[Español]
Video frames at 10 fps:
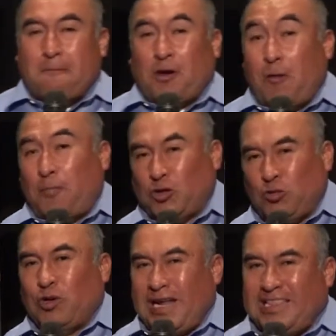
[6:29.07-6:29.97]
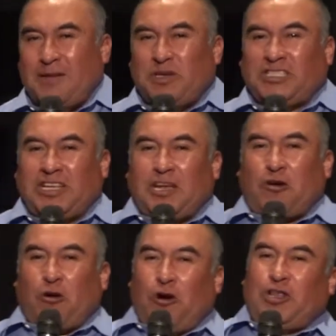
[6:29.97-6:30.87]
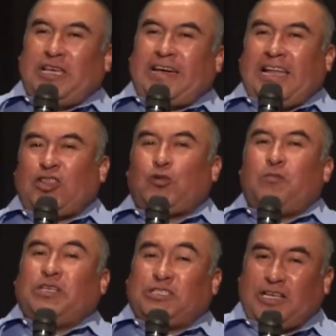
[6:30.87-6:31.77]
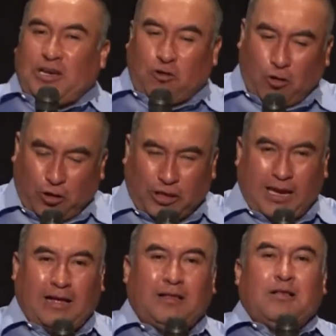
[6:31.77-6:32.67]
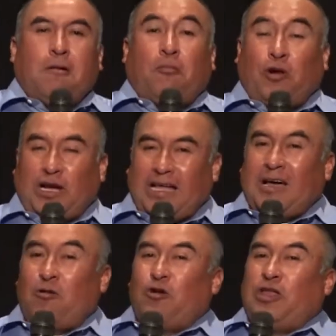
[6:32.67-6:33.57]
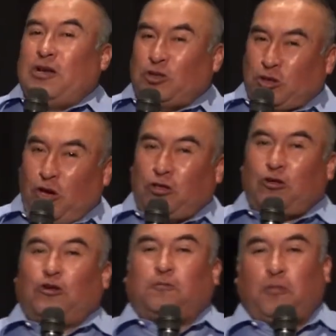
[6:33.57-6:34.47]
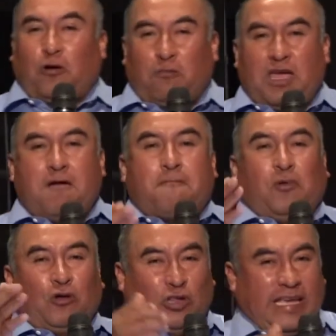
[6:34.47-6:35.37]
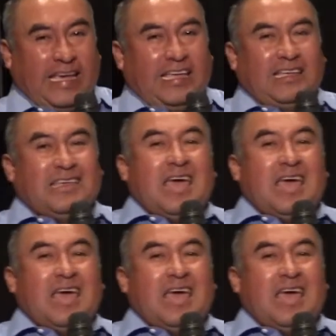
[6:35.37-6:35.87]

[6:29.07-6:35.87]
pero por su grande misericordia, que Él tuvo misericordia por cada uno de nosotros, por mí, por ti,